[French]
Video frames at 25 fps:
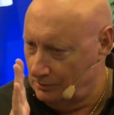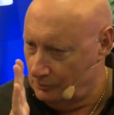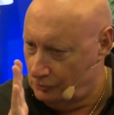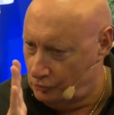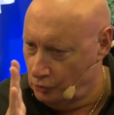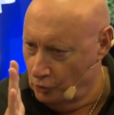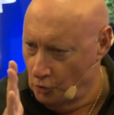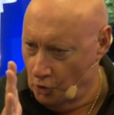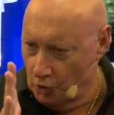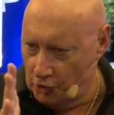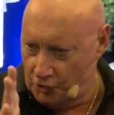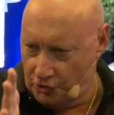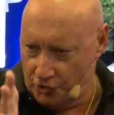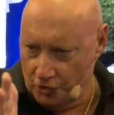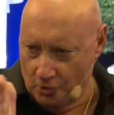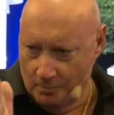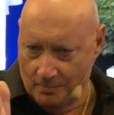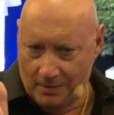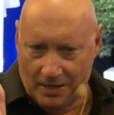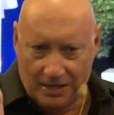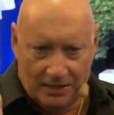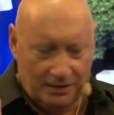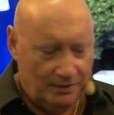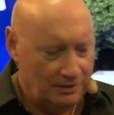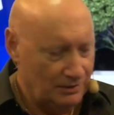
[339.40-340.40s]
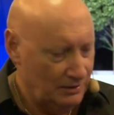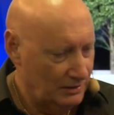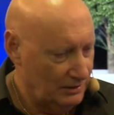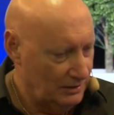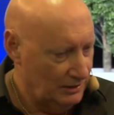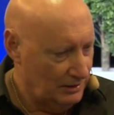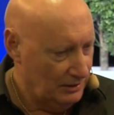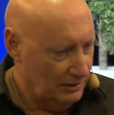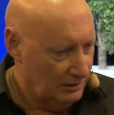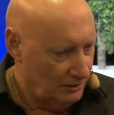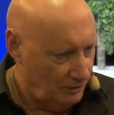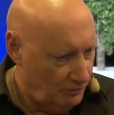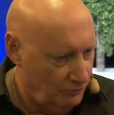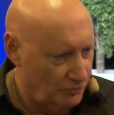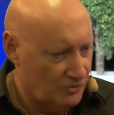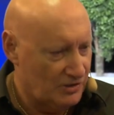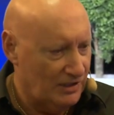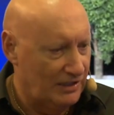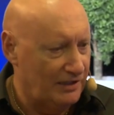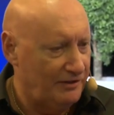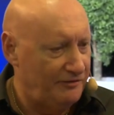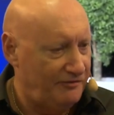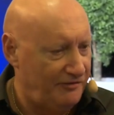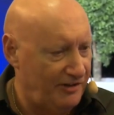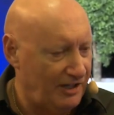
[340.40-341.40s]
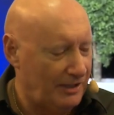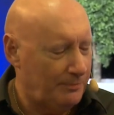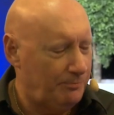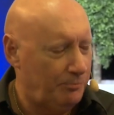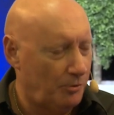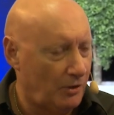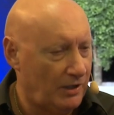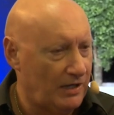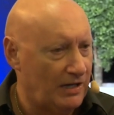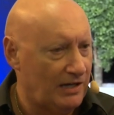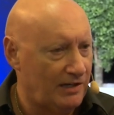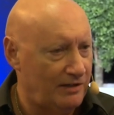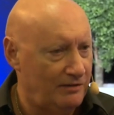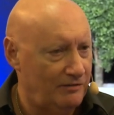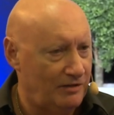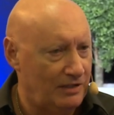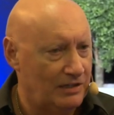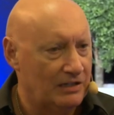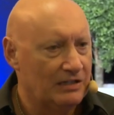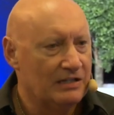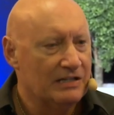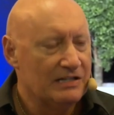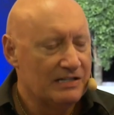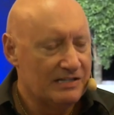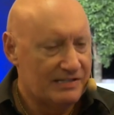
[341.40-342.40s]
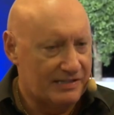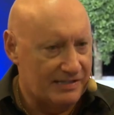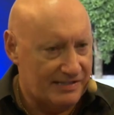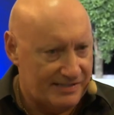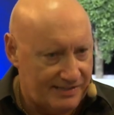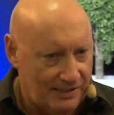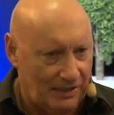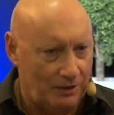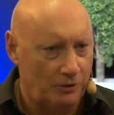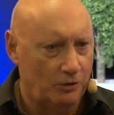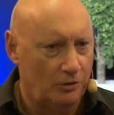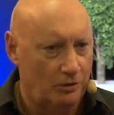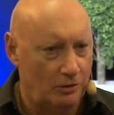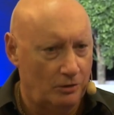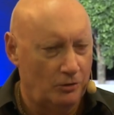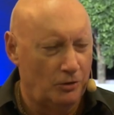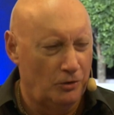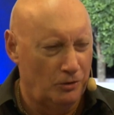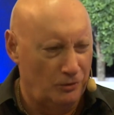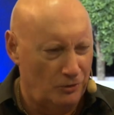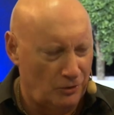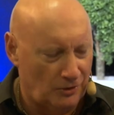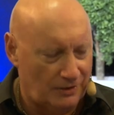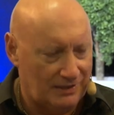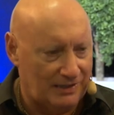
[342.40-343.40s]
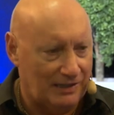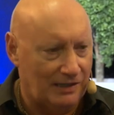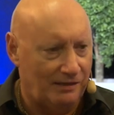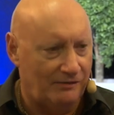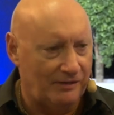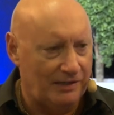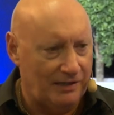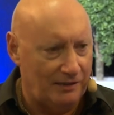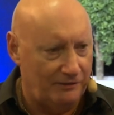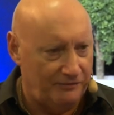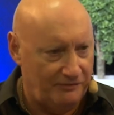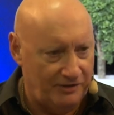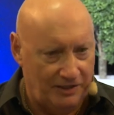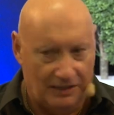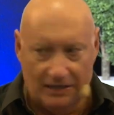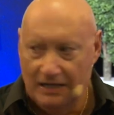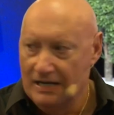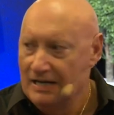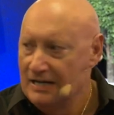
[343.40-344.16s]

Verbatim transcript: tout le chemin que vous allez faire pour y arriver. C'est ça le, travail à faire.